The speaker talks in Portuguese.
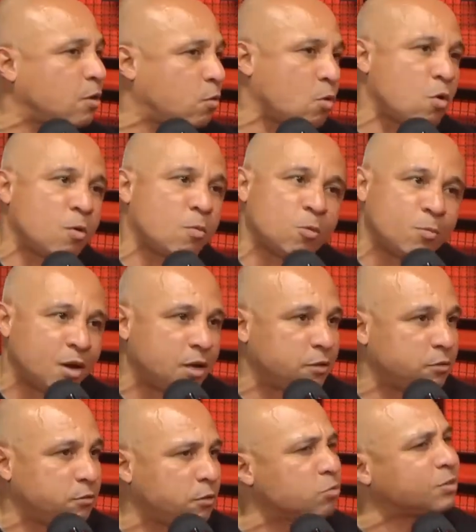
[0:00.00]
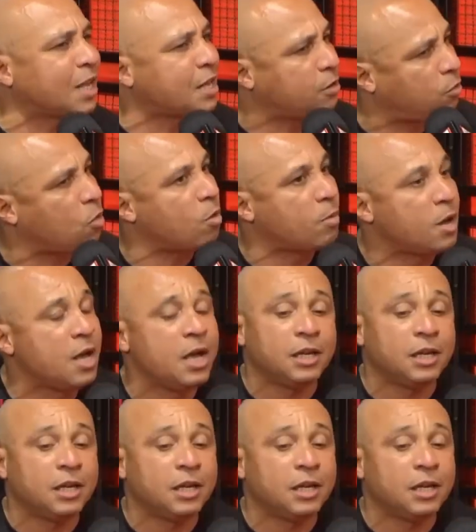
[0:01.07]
como, mano. Não tem como.